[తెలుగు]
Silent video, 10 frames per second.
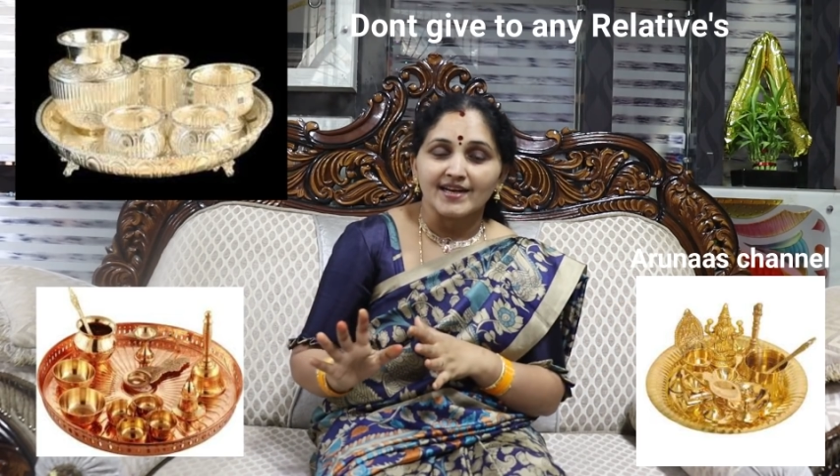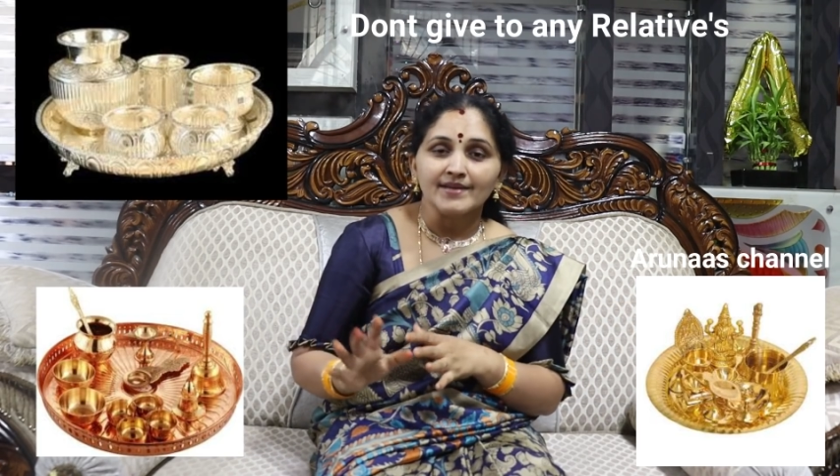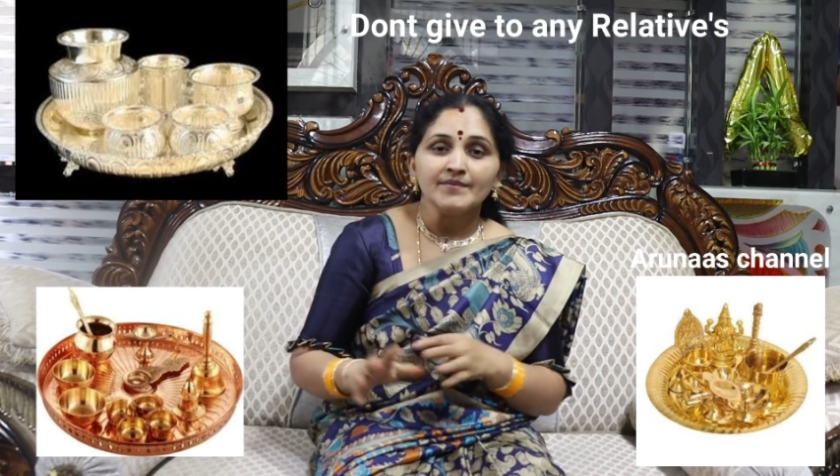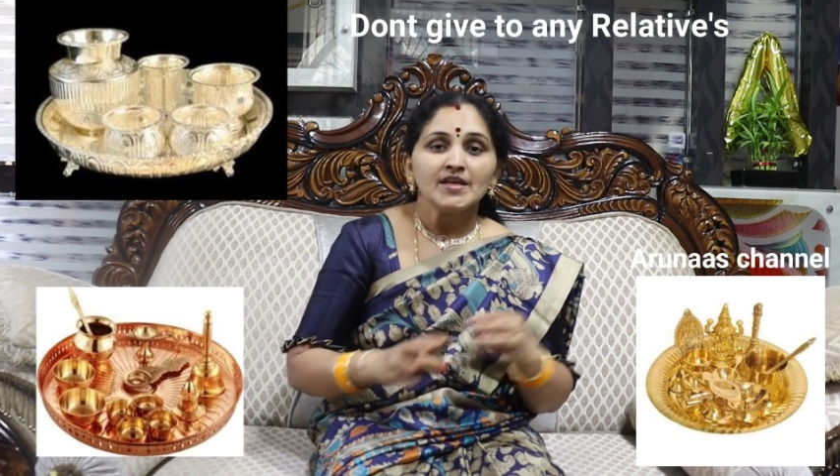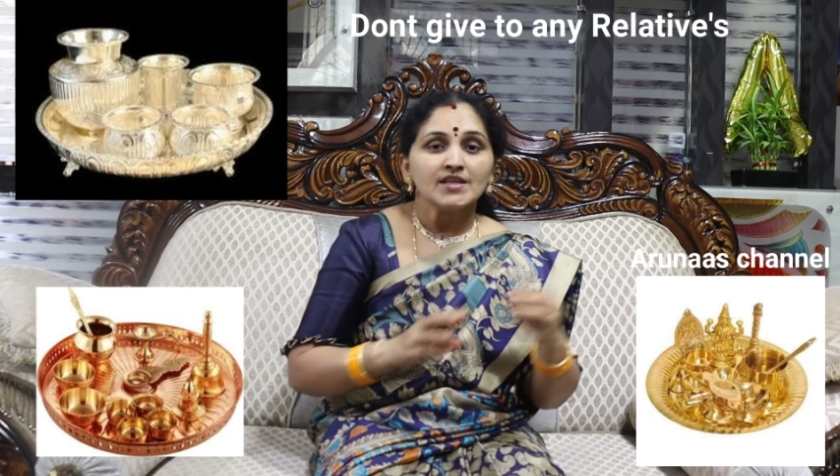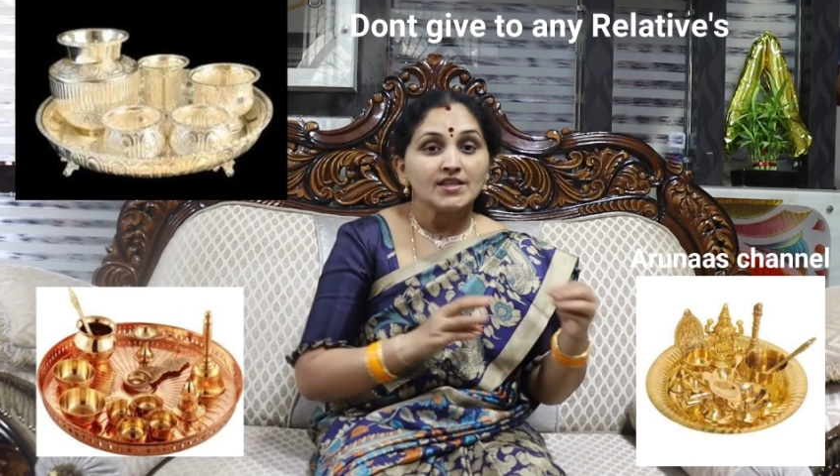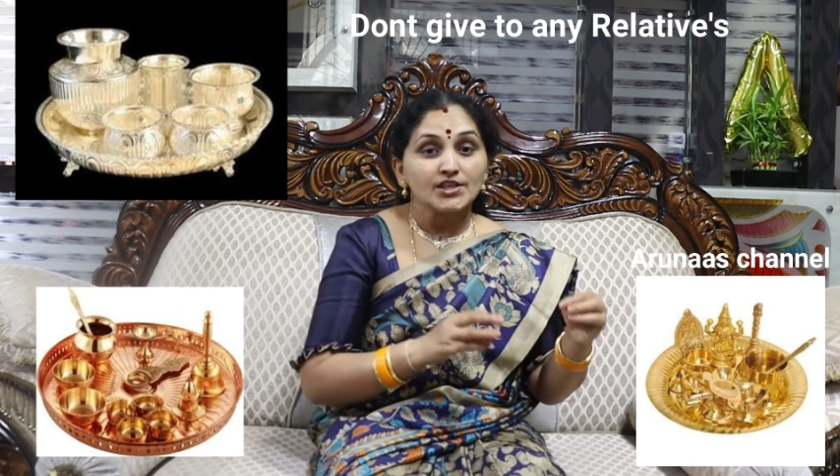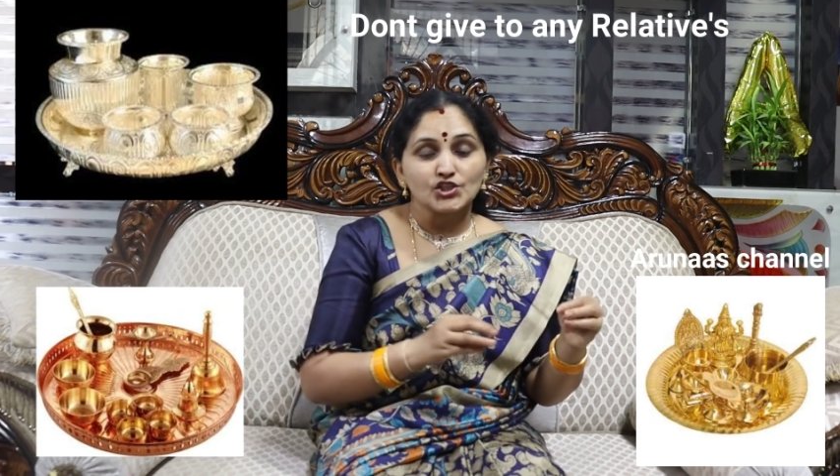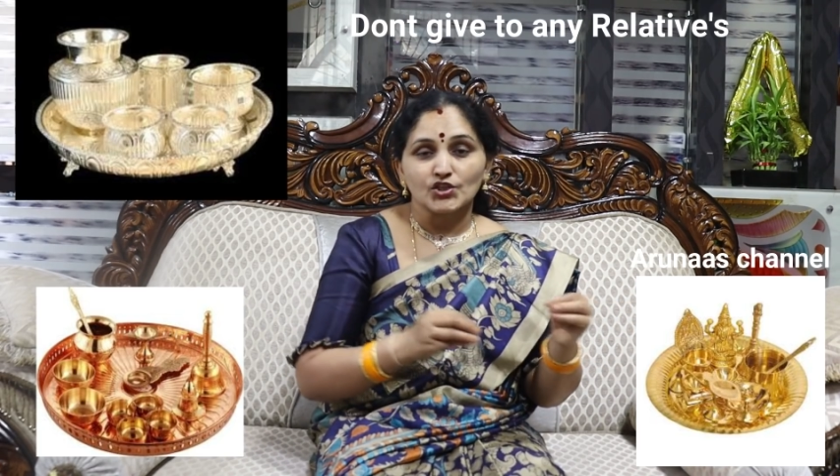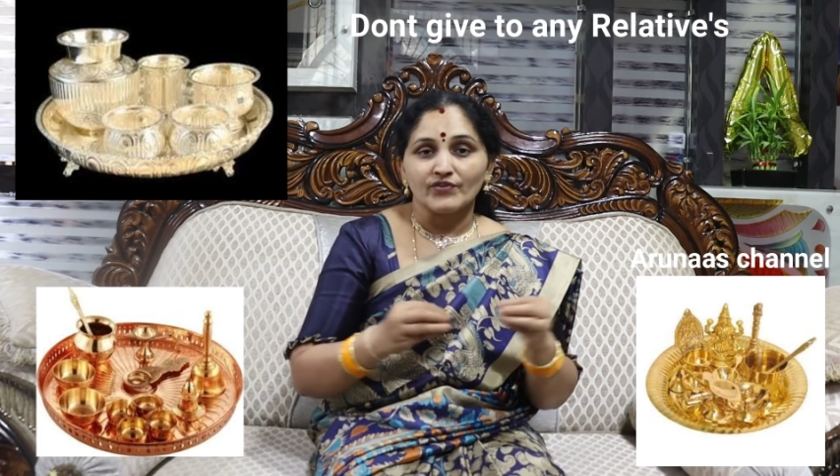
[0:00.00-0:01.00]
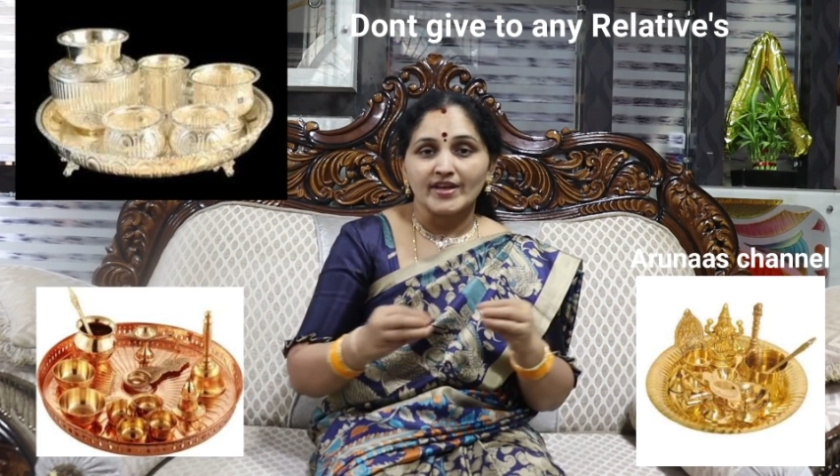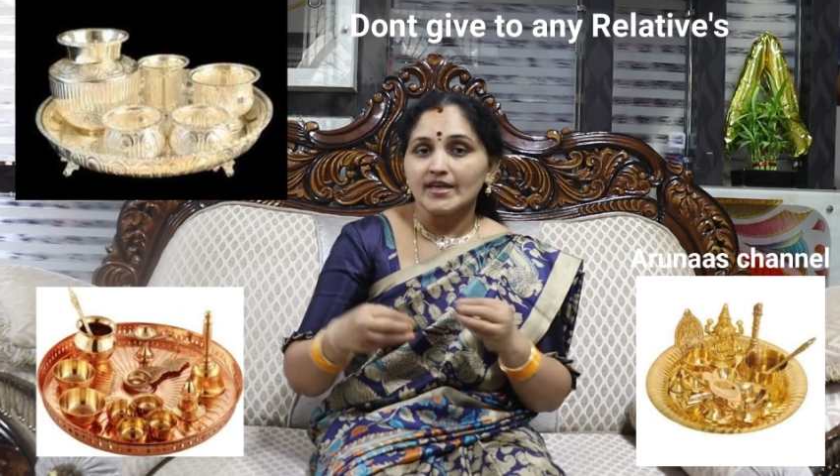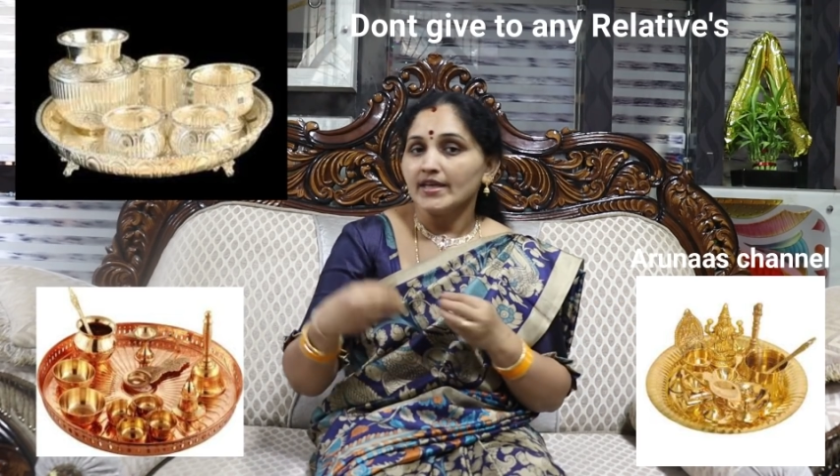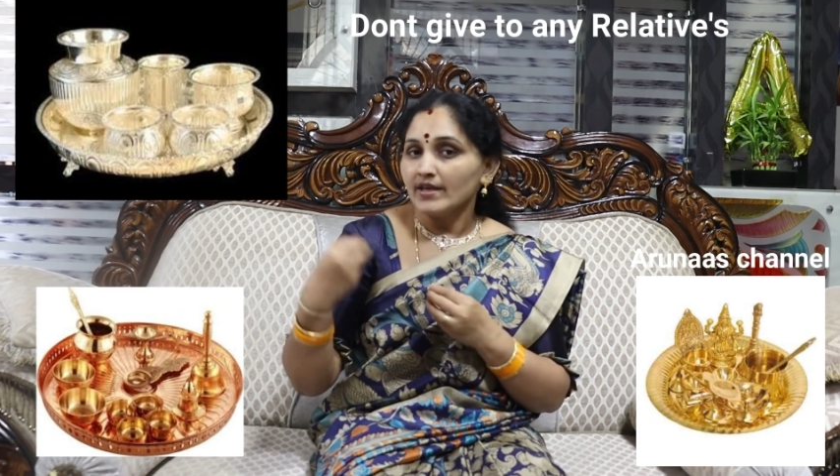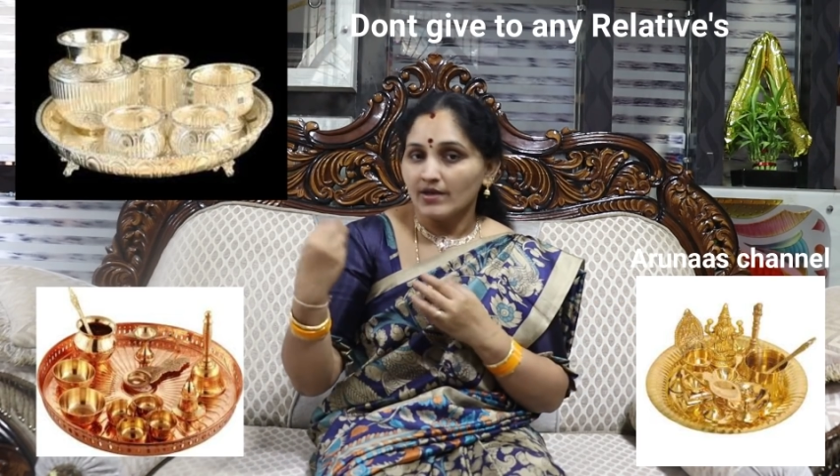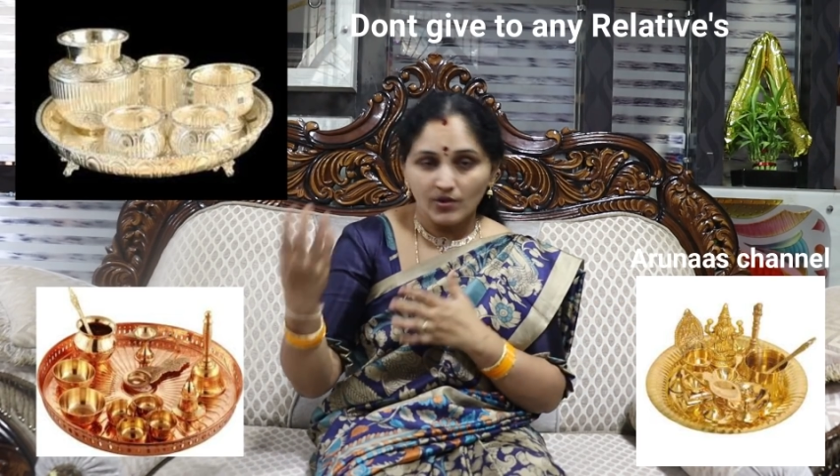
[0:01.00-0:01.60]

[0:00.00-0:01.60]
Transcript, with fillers: అని తీసుకువెళ్ళి